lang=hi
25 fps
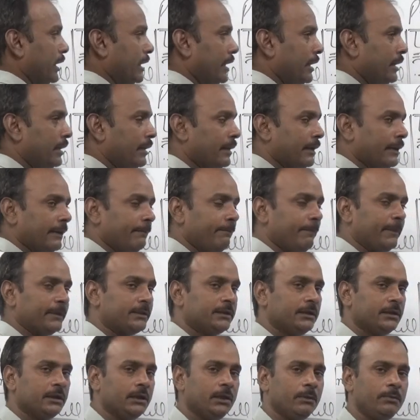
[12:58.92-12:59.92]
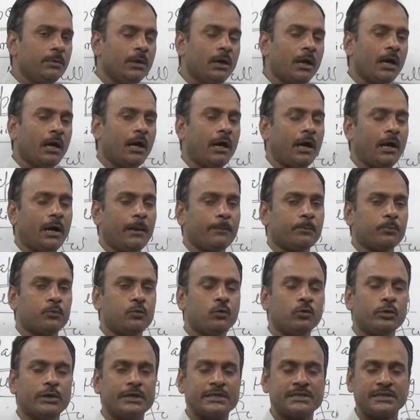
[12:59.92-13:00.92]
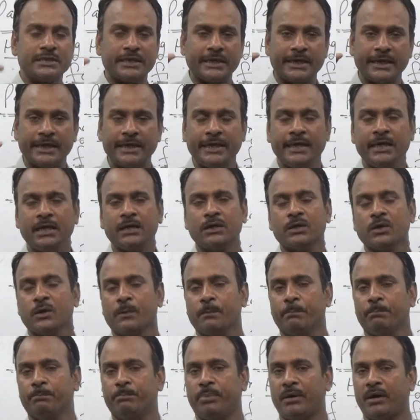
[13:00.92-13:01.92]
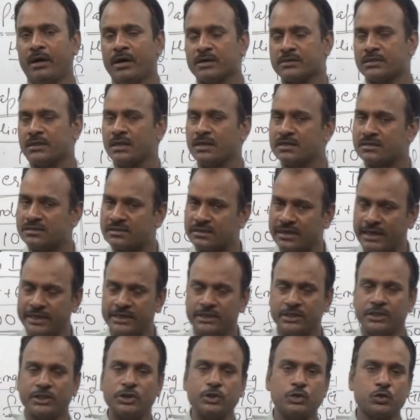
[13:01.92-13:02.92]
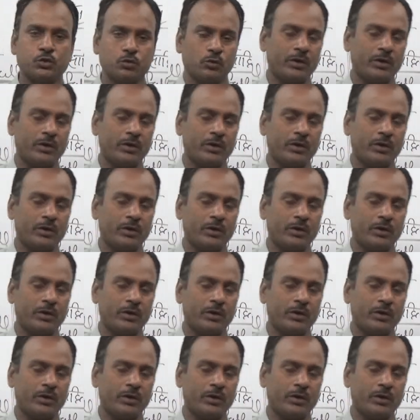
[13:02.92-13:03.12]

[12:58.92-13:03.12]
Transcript: टू है मतलब आपको किसी एक भाषा साहित्य की